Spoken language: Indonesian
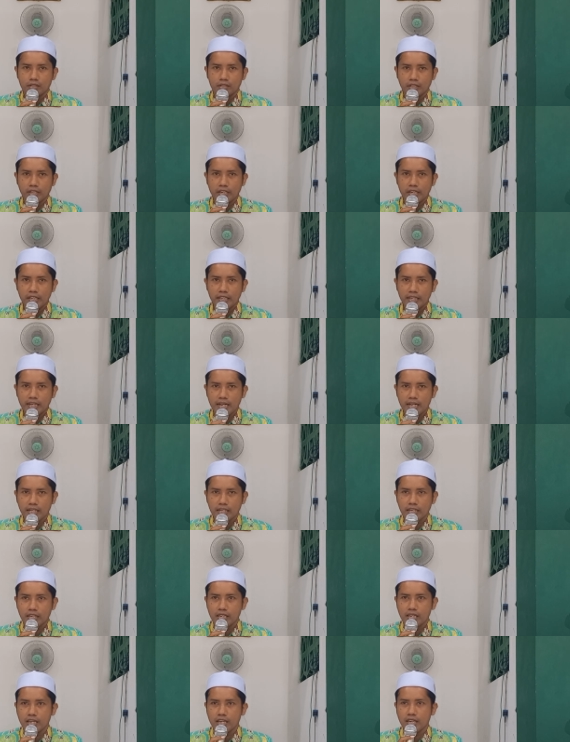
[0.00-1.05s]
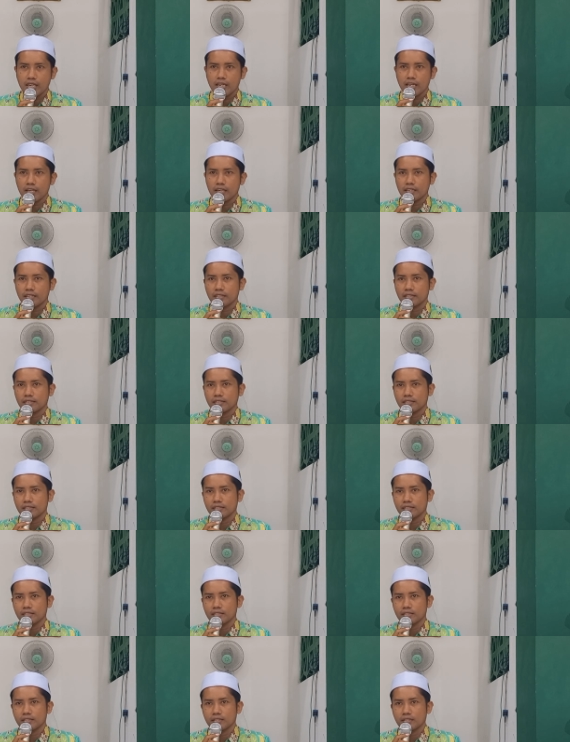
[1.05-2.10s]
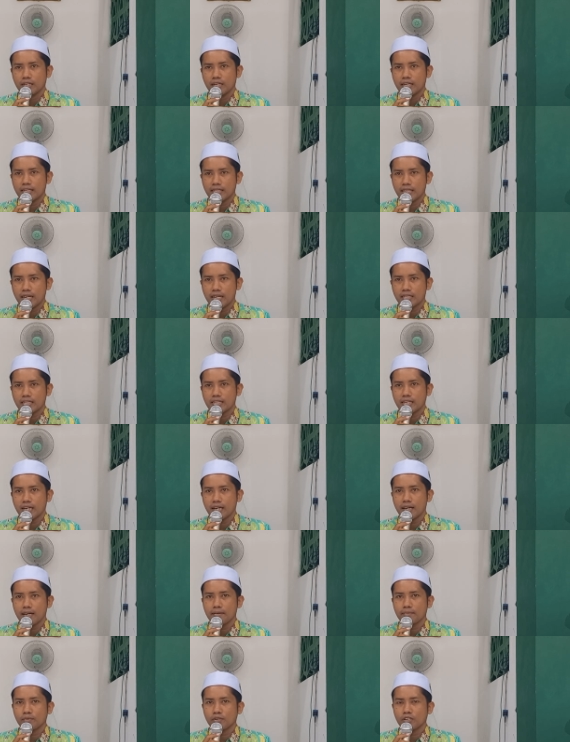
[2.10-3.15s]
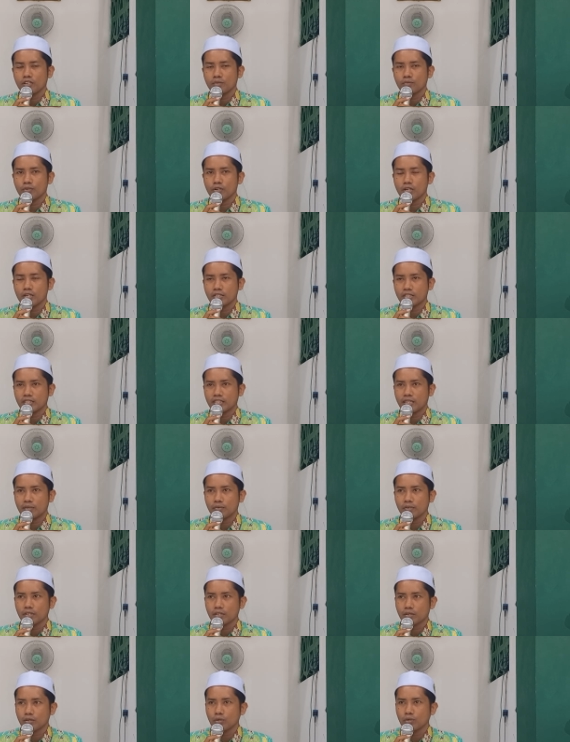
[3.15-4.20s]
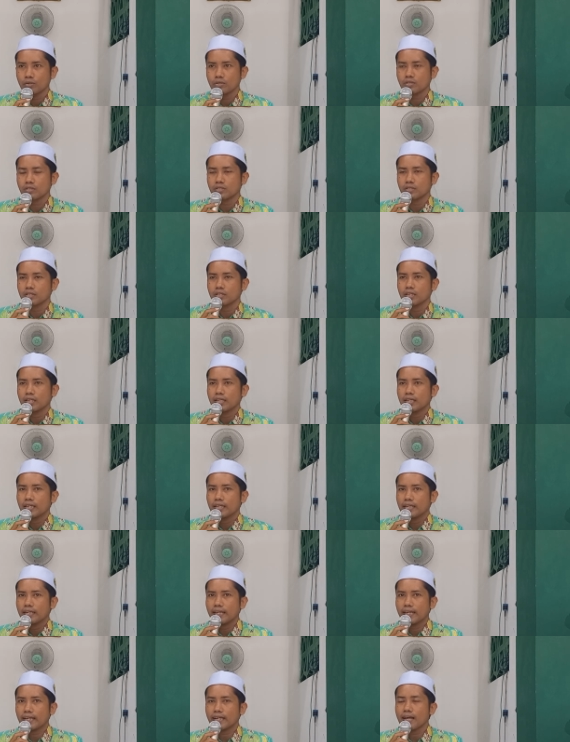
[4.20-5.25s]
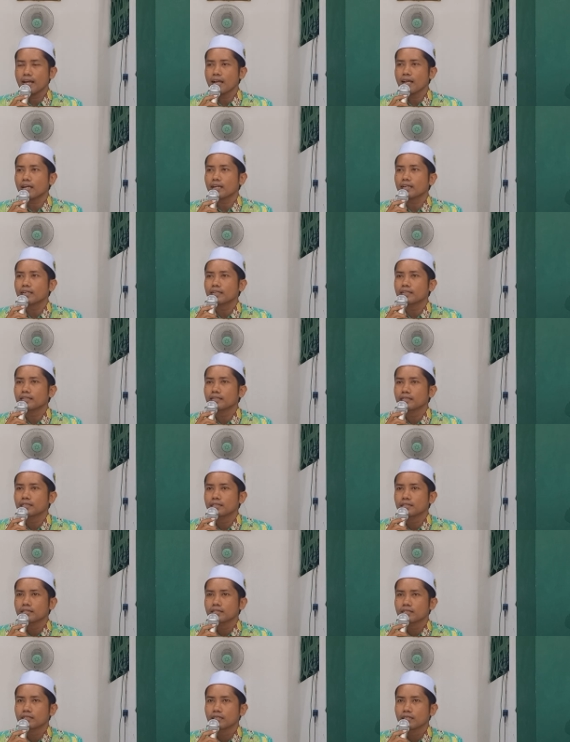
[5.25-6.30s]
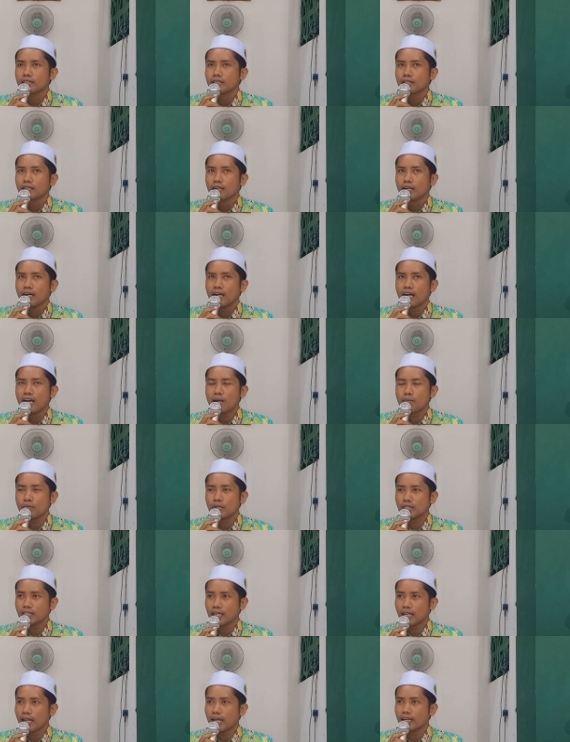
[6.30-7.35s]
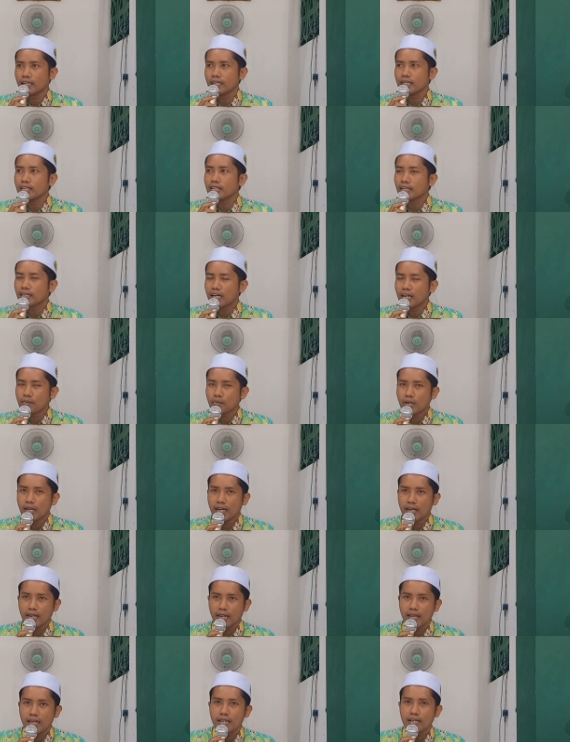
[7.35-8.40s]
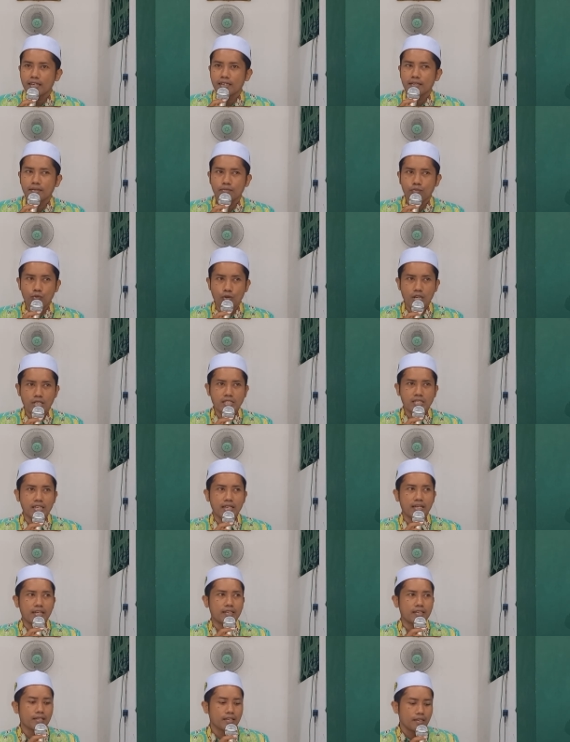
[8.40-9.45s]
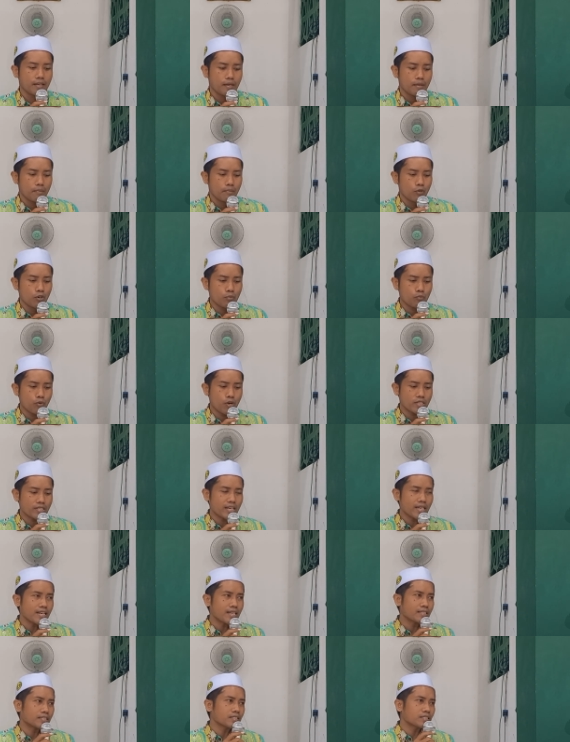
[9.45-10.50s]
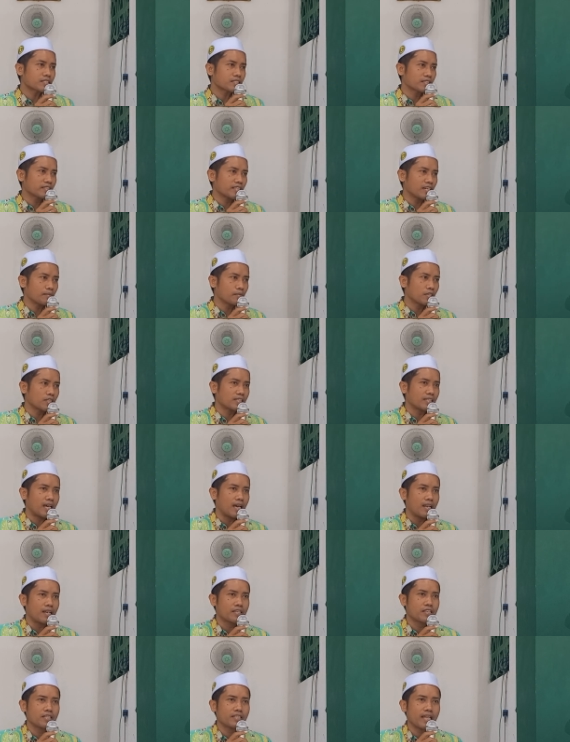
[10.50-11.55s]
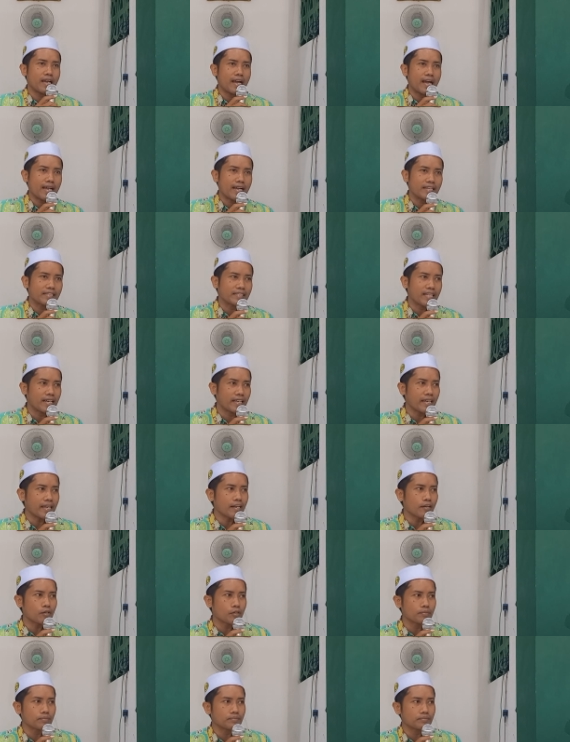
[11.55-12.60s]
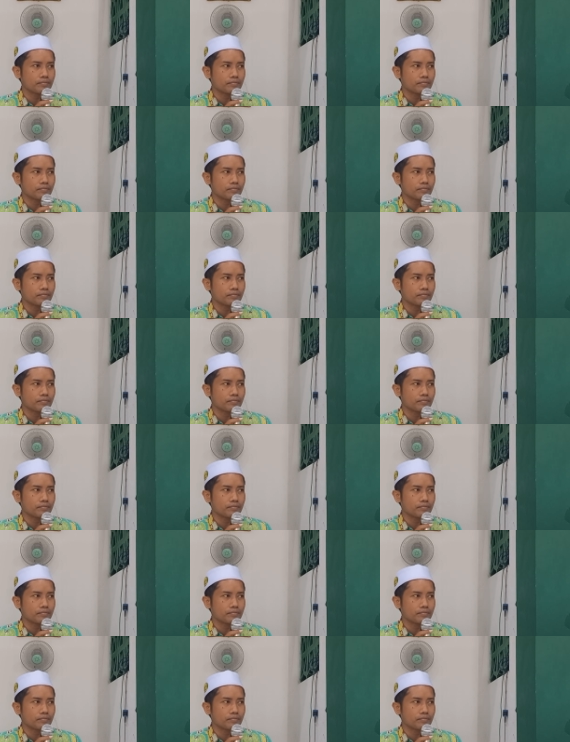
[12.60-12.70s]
ngaki acaca bareng-bareng si tak bagus nikah abetan lagi apa pahala puasa mun puasa nan tenta betan kita akan tak nginum